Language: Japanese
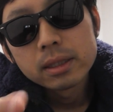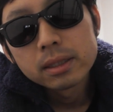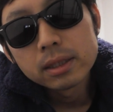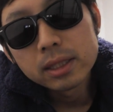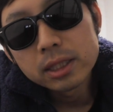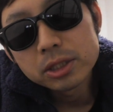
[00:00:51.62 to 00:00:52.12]

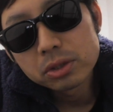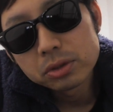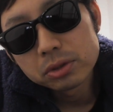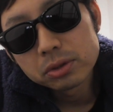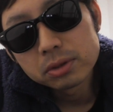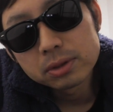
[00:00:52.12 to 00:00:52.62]
でそ
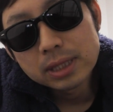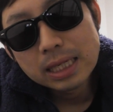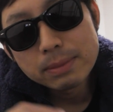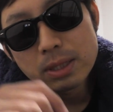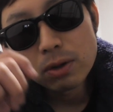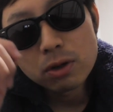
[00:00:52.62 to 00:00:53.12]
の
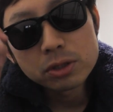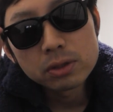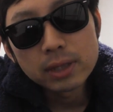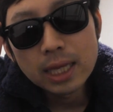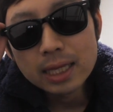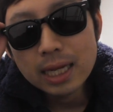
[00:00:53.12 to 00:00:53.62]
整備工
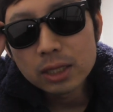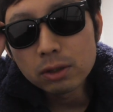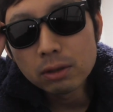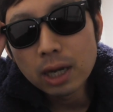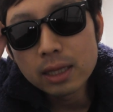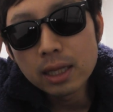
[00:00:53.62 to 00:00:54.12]
場のね担
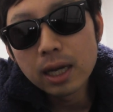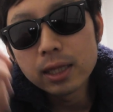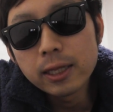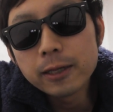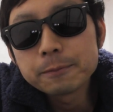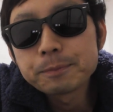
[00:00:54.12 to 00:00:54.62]
当の方が
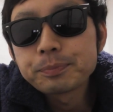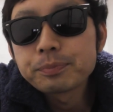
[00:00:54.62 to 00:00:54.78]
ね